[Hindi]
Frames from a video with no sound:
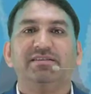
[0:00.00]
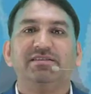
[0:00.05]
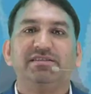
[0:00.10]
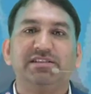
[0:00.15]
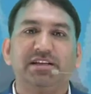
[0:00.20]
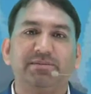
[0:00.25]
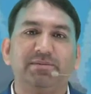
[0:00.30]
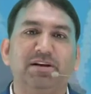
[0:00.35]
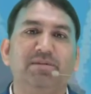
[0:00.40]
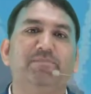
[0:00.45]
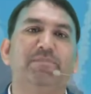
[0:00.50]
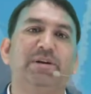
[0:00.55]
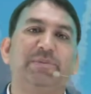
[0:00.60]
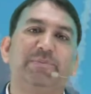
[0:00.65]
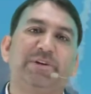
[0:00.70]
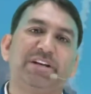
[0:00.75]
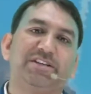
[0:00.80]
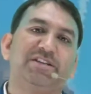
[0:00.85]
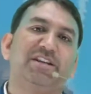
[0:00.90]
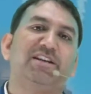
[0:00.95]
जब हम
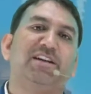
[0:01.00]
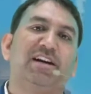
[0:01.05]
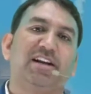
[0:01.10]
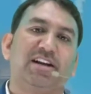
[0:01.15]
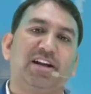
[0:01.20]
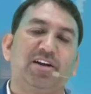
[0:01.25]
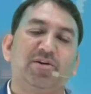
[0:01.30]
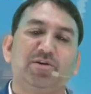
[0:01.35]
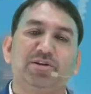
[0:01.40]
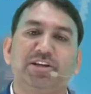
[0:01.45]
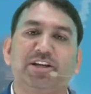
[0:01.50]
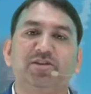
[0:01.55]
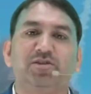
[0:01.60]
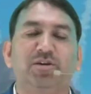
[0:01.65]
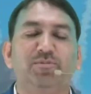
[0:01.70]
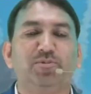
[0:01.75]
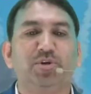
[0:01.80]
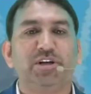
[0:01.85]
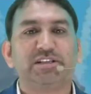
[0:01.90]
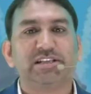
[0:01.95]
प्रिपरेशन कर रहे होते हैं
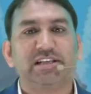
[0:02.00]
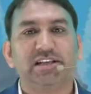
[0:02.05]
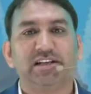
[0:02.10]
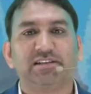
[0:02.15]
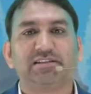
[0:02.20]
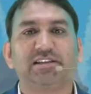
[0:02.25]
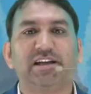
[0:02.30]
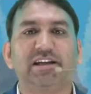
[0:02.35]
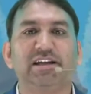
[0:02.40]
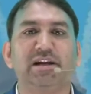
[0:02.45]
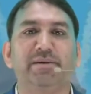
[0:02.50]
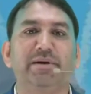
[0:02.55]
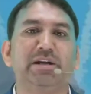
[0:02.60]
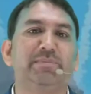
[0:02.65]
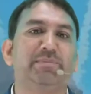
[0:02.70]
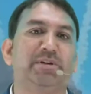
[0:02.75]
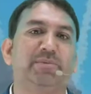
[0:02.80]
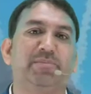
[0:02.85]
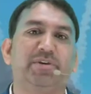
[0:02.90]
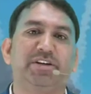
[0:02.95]
तो हमको ऐसा लगता है कि
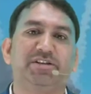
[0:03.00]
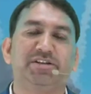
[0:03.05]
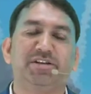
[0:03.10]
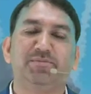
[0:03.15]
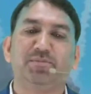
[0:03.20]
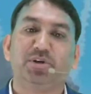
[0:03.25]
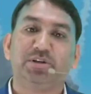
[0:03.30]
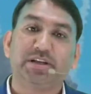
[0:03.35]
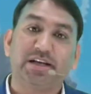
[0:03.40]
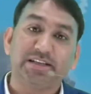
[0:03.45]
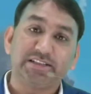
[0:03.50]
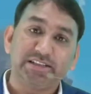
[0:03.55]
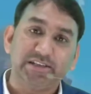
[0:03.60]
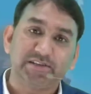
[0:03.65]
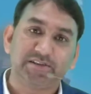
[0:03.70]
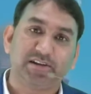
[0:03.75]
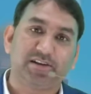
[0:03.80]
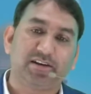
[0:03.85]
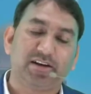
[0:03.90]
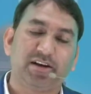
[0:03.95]
हमारी प्रिपरेशन बहुत
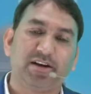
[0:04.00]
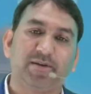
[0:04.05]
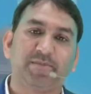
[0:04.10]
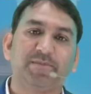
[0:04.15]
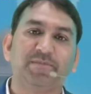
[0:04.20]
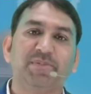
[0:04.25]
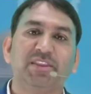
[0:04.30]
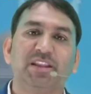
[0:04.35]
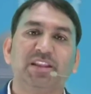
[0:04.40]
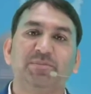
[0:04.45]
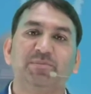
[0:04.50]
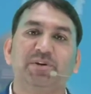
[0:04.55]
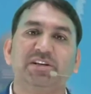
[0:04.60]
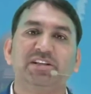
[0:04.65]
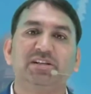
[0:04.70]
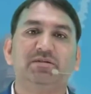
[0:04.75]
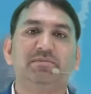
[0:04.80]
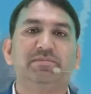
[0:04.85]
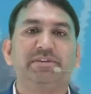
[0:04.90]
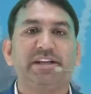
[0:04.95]
अच्छी चल रही है पर
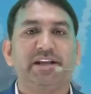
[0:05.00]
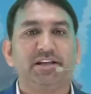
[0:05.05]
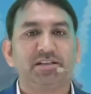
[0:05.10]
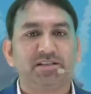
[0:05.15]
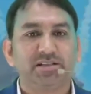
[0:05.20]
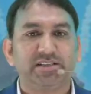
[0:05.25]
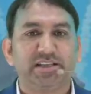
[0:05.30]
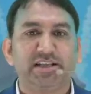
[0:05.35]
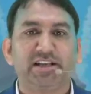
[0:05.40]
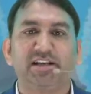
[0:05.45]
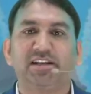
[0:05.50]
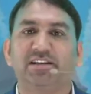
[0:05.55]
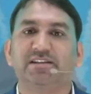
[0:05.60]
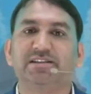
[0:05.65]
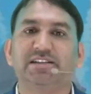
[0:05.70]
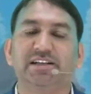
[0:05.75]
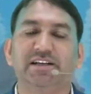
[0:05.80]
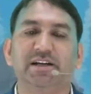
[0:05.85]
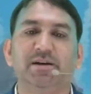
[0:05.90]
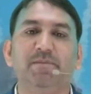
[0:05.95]
जब हम टेस्ट देने
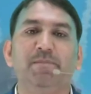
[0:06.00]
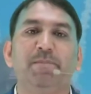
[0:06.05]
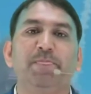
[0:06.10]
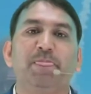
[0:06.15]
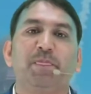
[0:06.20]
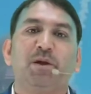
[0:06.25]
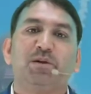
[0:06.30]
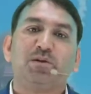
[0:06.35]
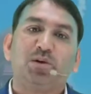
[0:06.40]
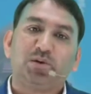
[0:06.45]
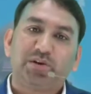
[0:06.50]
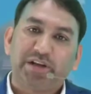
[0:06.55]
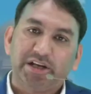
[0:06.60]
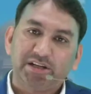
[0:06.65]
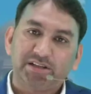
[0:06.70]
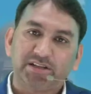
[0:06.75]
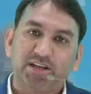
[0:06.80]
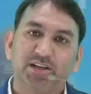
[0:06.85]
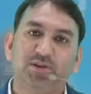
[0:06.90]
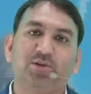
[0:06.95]
लगते हैं तो
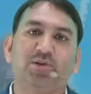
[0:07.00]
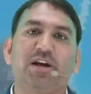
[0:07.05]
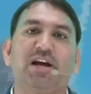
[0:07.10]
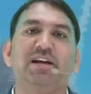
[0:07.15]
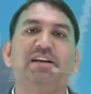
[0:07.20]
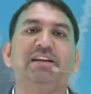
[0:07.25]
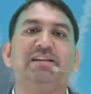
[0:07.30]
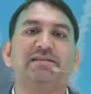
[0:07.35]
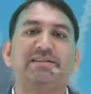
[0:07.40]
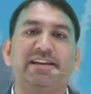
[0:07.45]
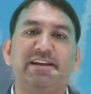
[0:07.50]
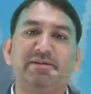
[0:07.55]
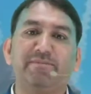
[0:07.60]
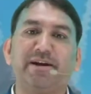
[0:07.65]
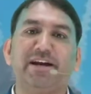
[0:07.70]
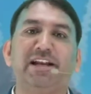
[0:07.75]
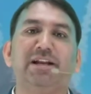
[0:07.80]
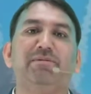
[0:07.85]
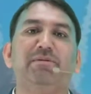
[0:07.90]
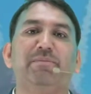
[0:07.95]
टेस्ट के दौरान ही सही
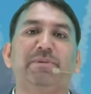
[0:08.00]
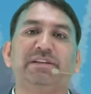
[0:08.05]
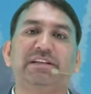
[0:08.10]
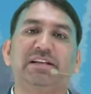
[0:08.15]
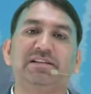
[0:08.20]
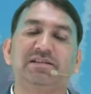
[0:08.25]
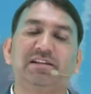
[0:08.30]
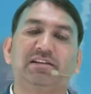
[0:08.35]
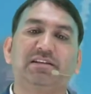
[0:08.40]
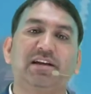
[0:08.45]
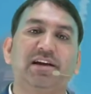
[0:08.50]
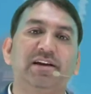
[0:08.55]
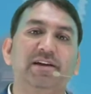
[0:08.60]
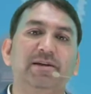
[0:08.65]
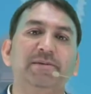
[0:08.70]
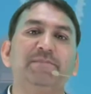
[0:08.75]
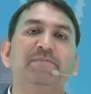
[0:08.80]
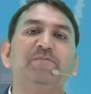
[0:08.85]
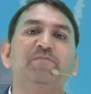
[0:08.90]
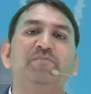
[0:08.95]
मायने में पता चलता
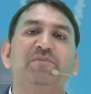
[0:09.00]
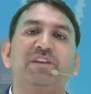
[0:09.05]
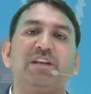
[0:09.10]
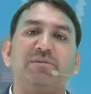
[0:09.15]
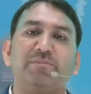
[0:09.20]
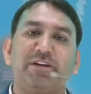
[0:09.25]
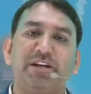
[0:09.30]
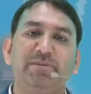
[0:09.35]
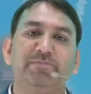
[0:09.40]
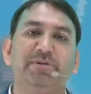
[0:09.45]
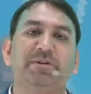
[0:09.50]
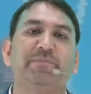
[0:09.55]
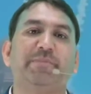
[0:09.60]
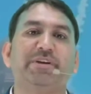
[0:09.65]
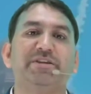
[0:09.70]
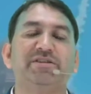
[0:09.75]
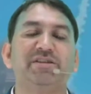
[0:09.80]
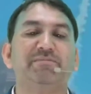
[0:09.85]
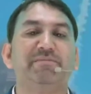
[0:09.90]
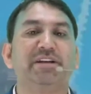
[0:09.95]
है कि मेरी
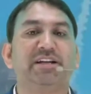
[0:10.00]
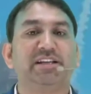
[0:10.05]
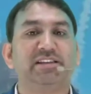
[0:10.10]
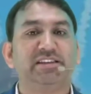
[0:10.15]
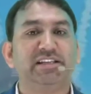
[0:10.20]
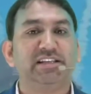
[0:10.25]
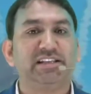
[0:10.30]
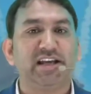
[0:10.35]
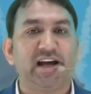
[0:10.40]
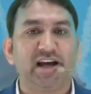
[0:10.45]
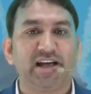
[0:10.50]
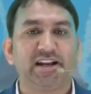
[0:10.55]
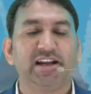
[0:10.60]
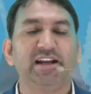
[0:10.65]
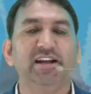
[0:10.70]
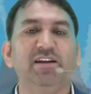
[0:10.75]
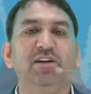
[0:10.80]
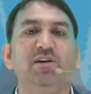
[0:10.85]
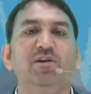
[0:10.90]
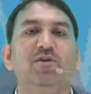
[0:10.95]
प्रिपरेशन में कितनी धार
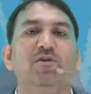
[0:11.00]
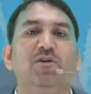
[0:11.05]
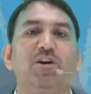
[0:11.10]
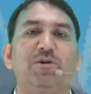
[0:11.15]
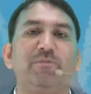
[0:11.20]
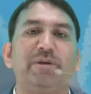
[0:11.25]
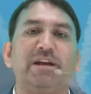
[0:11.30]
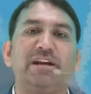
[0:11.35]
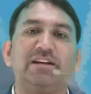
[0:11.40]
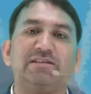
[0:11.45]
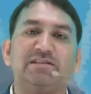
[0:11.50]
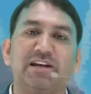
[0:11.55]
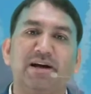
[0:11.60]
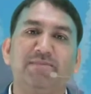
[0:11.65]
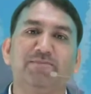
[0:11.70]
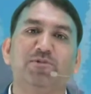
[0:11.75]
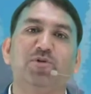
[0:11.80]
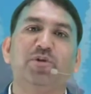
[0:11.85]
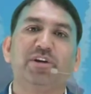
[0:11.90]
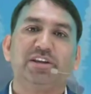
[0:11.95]
है और मैं
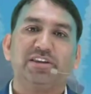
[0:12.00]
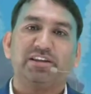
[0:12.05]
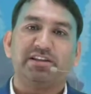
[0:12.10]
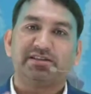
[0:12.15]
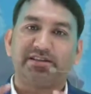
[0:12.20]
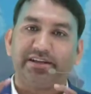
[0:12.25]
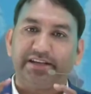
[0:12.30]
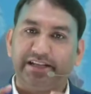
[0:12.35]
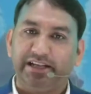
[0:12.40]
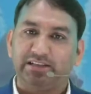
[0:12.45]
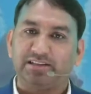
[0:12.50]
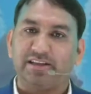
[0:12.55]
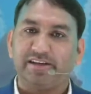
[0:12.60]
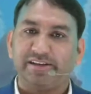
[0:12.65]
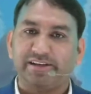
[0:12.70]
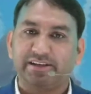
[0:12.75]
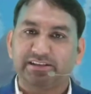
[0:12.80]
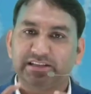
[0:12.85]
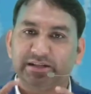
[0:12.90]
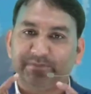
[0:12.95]
एग्ज़ाम को कितने सटीक
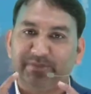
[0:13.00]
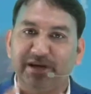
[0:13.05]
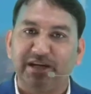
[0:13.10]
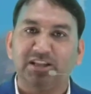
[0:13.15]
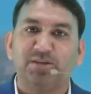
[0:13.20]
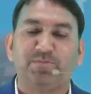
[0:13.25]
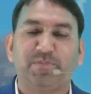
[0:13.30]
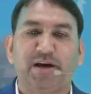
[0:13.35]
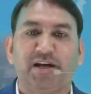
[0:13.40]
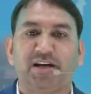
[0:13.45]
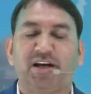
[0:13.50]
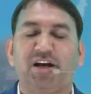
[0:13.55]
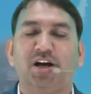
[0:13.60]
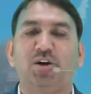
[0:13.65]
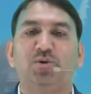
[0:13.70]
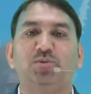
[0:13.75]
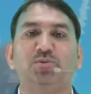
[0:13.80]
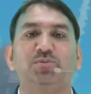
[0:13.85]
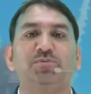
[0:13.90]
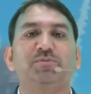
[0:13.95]
तरीके से भेद पा रहा
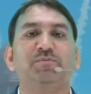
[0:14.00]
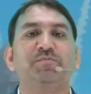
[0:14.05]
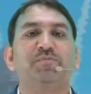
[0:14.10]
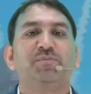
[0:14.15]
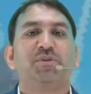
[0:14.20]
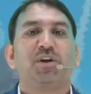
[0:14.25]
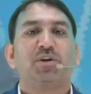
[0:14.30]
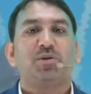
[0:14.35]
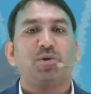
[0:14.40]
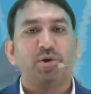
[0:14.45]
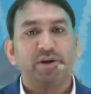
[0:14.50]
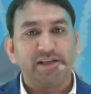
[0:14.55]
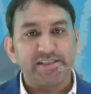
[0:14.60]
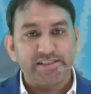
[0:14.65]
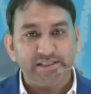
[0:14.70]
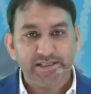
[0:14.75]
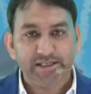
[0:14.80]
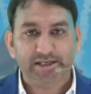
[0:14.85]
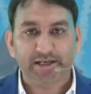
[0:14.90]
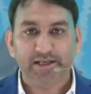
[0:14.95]
हूँ तो
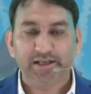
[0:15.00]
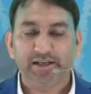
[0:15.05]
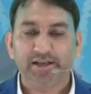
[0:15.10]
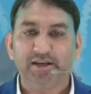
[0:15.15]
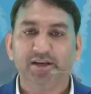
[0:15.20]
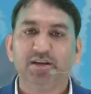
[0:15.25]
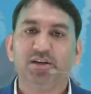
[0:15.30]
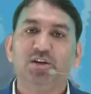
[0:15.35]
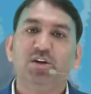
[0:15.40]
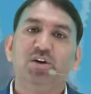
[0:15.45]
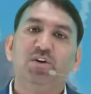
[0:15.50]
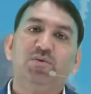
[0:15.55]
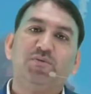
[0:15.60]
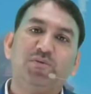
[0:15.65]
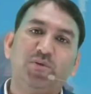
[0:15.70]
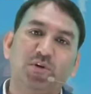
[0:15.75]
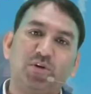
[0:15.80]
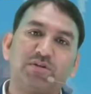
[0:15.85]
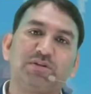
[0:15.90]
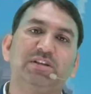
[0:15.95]
इसी के लिए
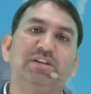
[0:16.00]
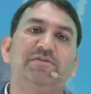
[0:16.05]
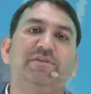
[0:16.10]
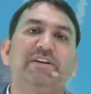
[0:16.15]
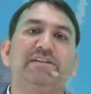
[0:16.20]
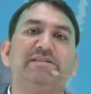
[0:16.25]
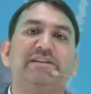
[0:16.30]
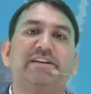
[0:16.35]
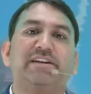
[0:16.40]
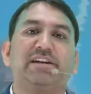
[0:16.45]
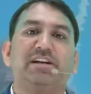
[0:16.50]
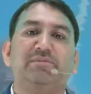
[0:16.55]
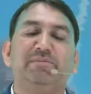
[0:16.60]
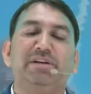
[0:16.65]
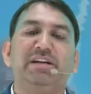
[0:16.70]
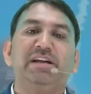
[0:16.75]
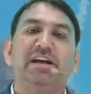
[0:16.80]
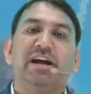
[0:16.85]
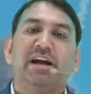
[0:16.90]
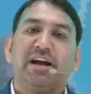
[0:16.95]
फोर्स डिफेंस
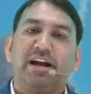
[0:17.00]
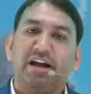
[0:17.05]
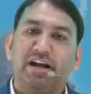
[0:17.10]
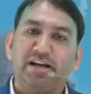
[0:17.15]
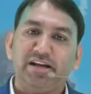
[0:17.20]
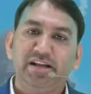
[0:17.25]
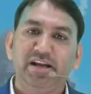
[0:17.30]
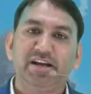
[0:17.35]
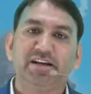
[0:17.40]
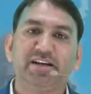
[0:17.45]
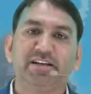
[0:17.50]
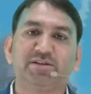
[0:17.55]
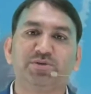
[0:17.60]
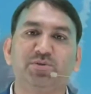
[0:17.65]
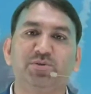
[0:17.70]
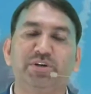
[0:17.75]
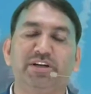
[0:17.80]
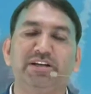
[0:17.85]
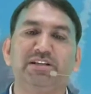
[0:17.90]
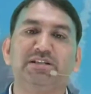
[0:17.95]
अकेडमी एनडीए के
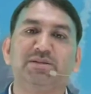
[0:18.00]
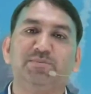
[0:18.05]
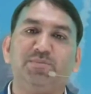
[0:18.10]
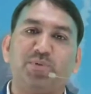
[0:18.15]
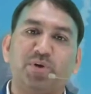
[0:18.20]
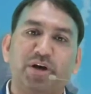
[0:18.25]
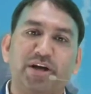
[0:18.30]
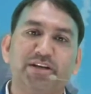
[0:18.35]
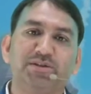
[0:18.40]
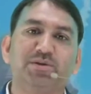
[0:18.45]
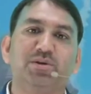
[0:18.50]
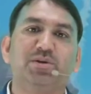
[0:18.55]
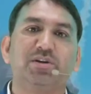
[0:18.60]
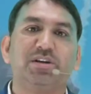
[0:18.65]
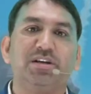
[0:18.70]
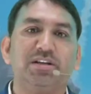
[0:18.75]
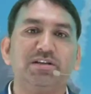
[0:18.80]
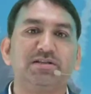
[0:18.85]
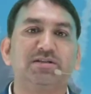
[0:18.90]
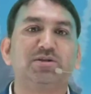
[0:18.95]
स्टूडेंट्स बॉयज़ और
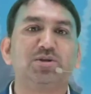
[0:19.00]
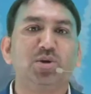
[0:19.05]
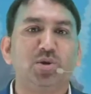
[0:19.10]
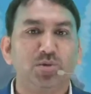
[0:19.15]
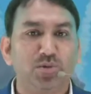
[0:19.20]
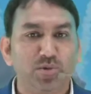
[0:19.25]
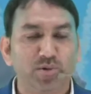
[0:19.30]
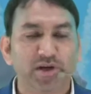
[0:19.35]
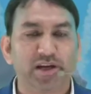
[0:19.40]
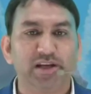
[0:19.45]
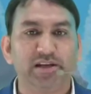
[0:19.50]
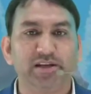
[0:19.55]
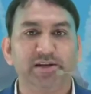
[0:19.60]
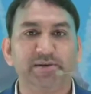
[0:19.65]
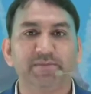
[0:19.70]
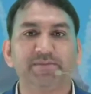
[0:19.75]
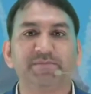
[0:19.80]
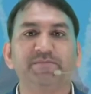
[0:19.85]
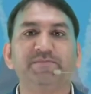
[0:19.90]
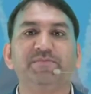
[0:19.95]
गर्ल्स दोनों के लिए